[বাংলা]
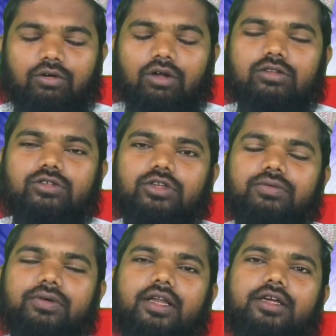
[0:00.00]
কোরআন
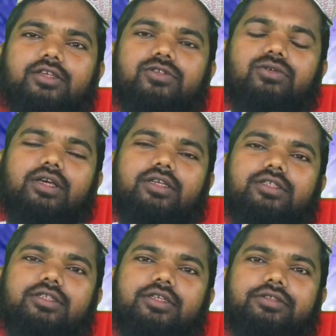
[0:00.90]
শরীফে আরেকটি সুরা
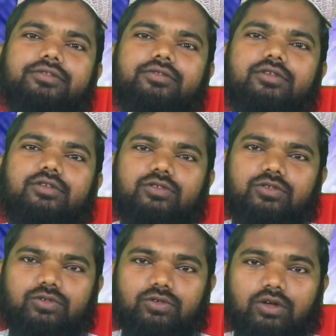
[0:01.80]
এসছে
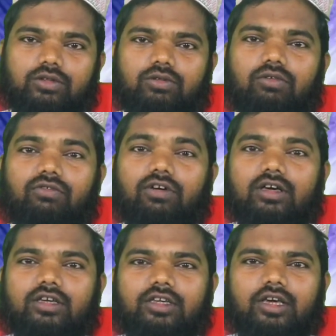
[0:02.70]
সুরাতুল
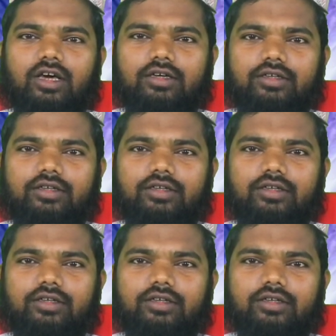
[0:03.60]
ওয়াকিয়া